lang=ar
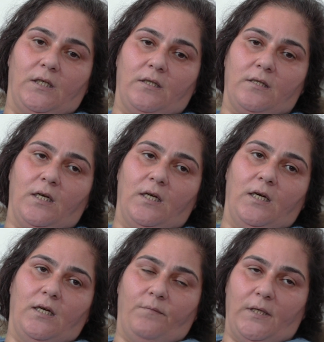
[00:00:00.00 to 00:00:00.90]
انا صار لي
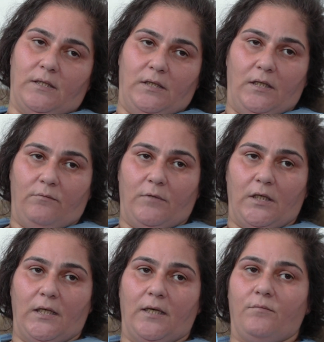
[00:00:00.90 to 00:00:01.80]
اربع ايام
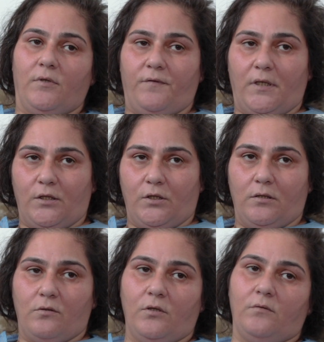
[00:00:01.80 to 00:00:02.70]
هلا بالفرشه
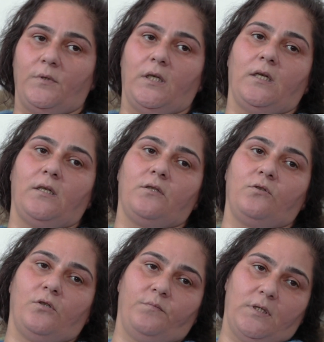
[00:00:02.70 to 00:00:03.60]
صوت بالارض
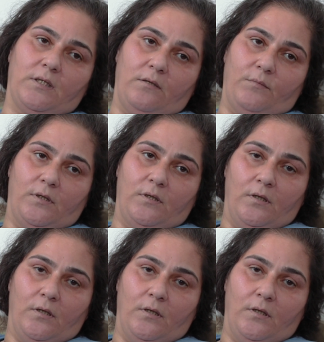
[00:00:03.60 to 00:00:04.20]
صوت بالسما